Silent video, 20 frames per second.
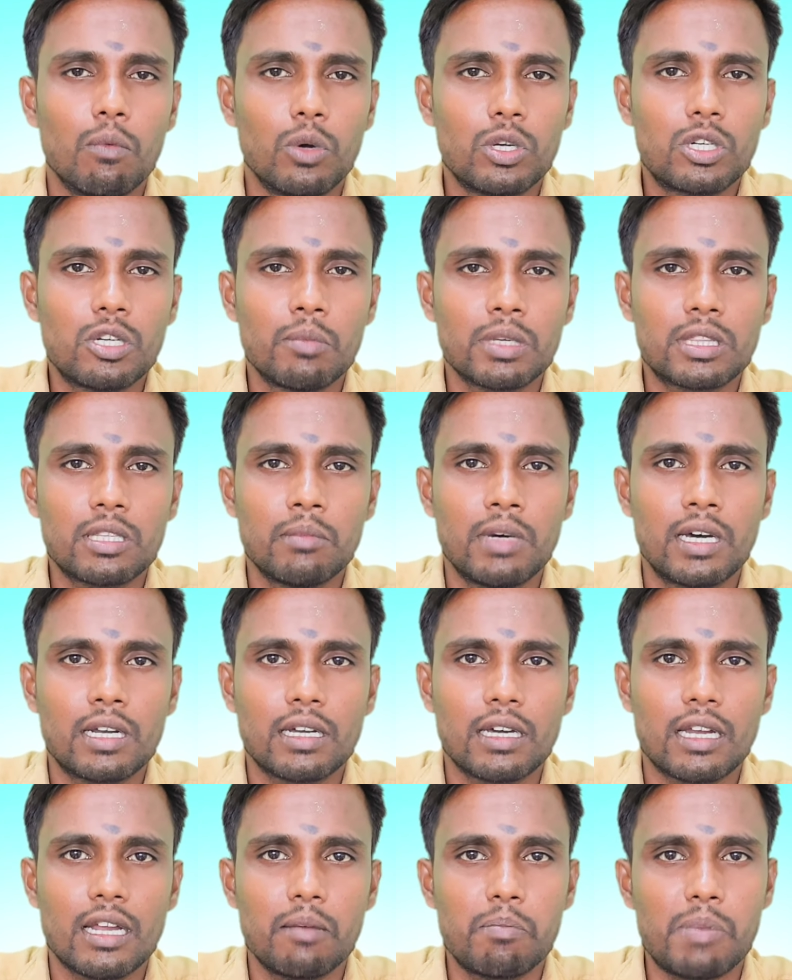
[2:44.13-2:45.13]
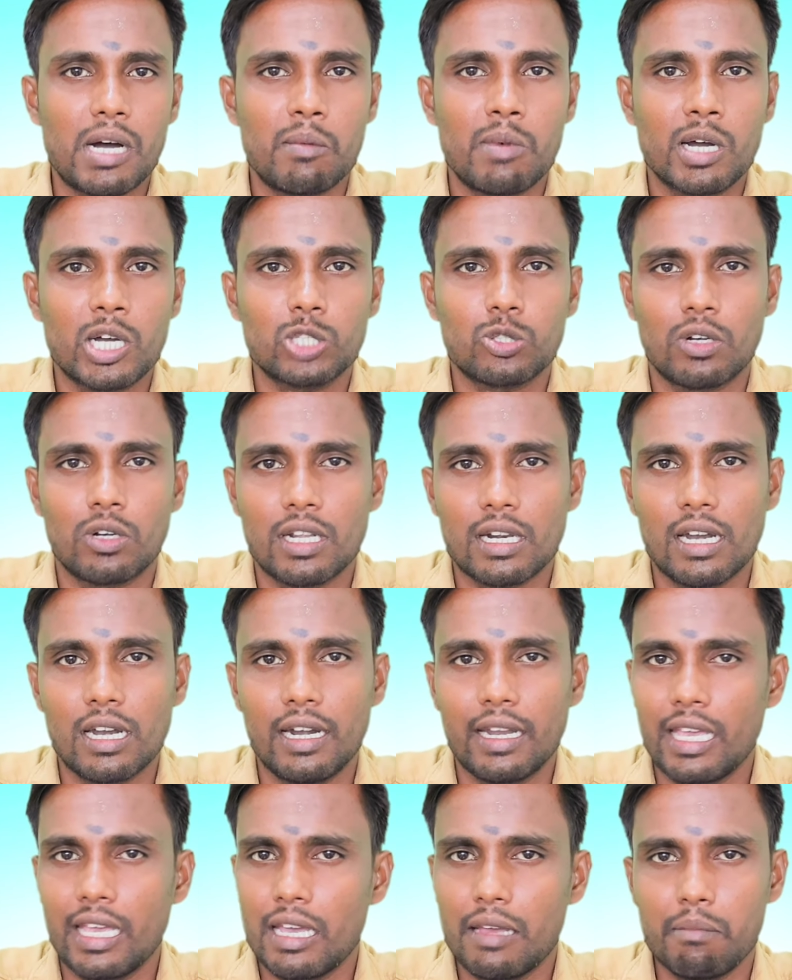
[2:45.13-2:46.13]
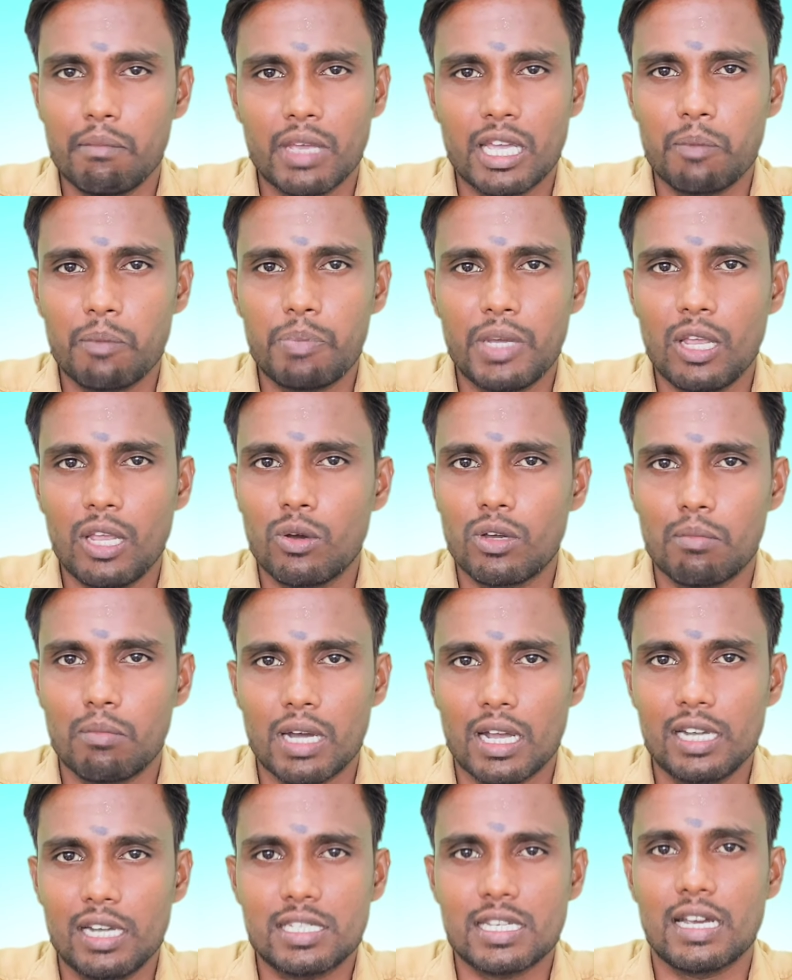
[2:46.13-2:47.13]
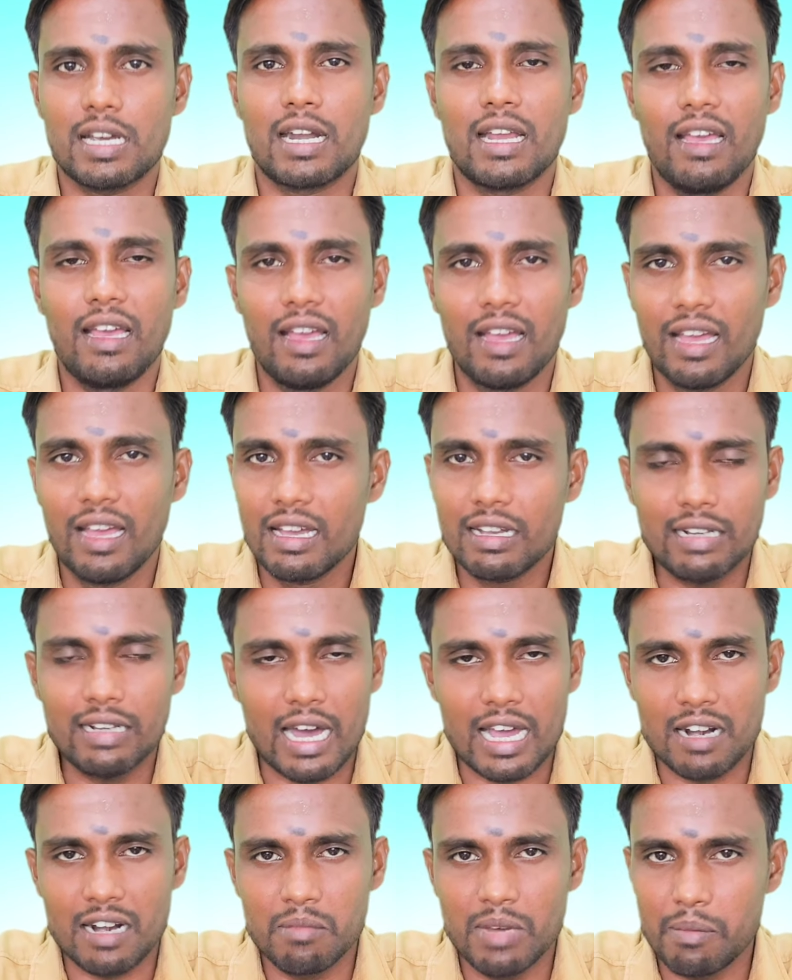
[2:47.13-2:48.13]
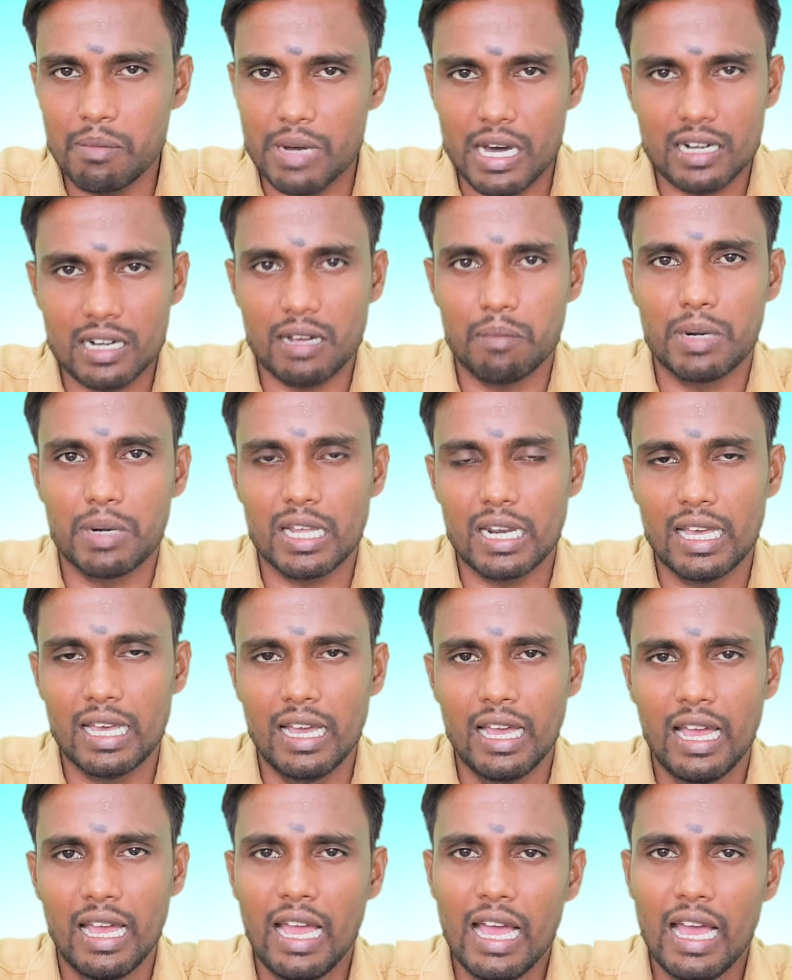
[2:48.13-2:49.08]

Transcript: ஒட்டுமொத்தமா இருக்கிற பாமக தொண்டர்களிடையே மிகப்பெரிய ஒரு மகிழ்ச்சியான காரணமா பார்க்கப்படல